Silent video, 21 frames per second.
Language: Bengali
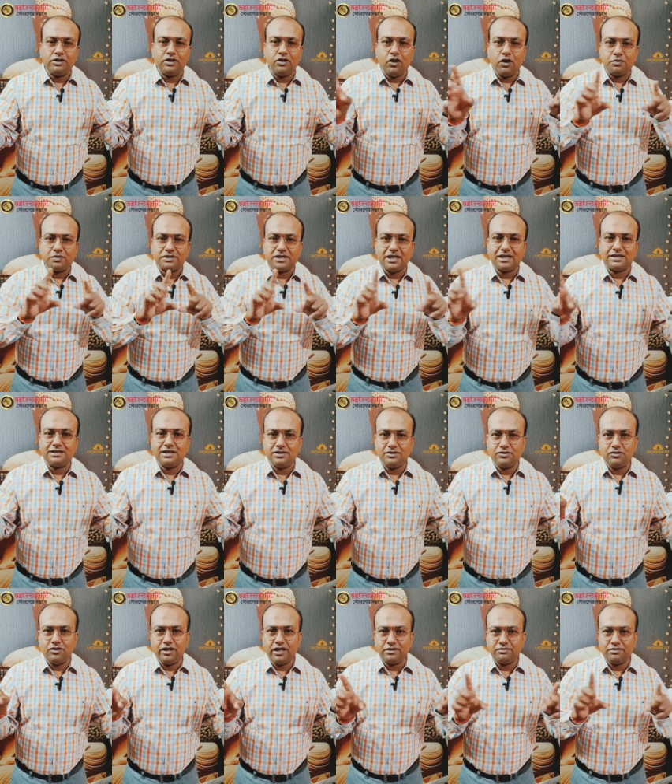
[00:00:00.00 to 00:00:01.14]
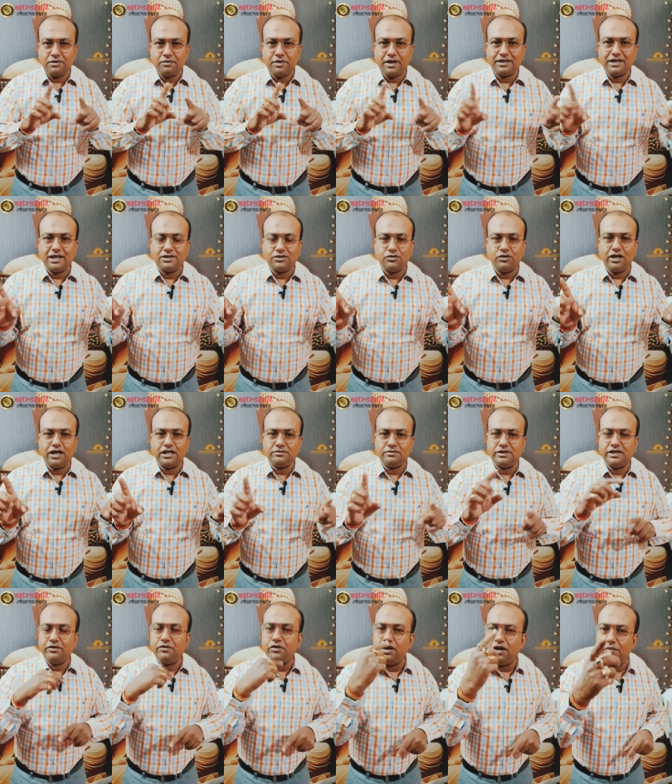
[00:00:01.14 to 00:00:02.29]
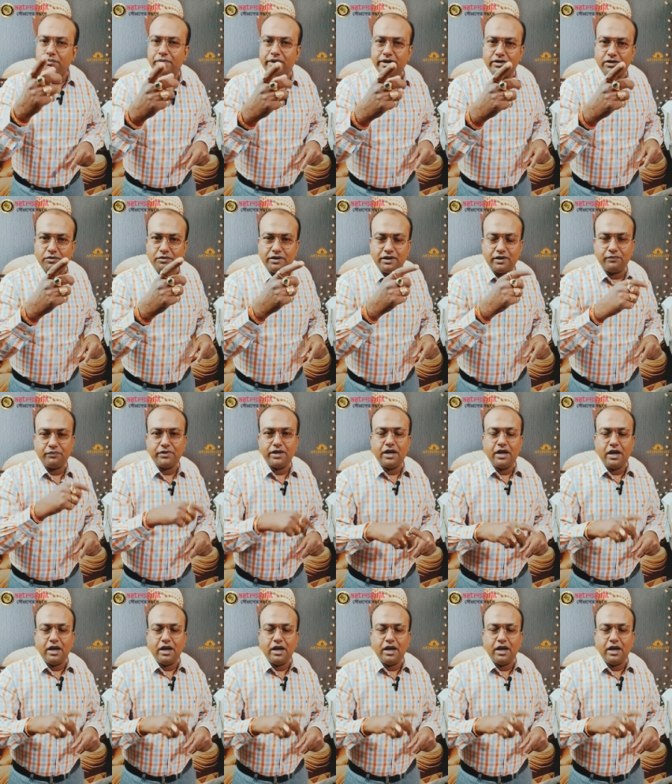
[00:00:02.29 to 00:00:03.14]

মধ্যে অবস্ট্রাকশন চলে আসবে বাধা চলে আসবে ডেভেলপমেন্ট হবে না